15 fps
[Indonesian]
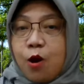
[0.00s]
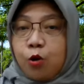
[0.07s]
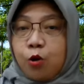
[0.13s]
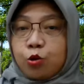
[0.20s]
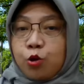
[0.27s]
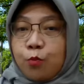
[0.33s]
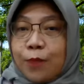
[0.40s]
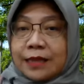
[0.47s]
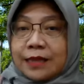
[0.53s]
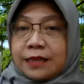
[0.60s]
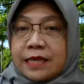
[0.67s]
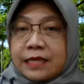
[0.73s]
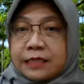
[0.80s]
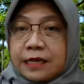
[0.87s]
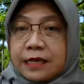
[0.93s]

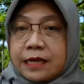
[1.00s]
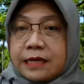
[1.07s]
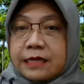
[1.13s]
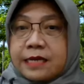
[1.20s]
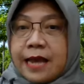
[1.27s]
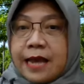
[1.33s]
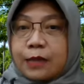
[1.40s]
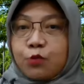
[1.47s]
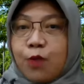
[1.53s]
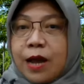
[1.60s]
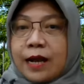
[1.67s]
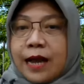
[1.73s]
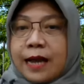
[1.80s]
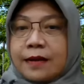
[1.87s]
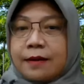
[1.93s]
otomatis dia itu
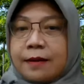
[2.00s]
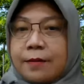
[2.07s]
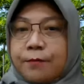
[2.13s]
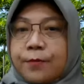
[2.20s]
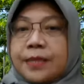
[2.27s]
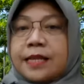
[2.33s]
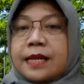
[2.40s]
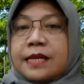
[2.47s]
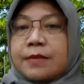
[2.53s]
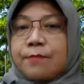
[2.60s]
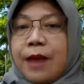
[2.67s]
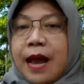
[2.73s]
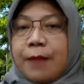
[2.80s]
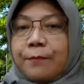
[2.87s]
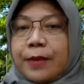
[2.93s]
akan
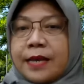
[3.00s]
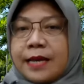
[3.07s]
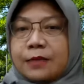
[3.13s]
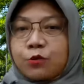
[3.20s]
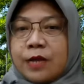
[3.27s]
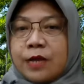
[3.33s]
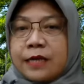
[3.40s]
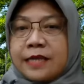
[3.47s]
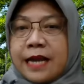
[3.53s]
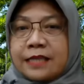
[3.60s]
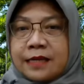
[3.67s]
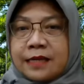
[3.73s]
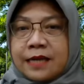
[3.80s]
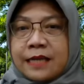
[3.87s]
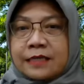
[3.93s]
menerima apa yang sudah
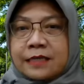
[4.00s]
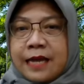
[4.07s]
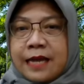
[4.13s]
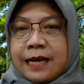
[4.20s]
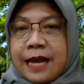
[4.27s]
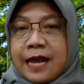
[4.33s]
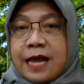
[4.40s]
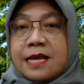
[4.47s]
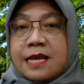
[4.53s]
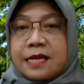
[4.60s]
diajarkan secara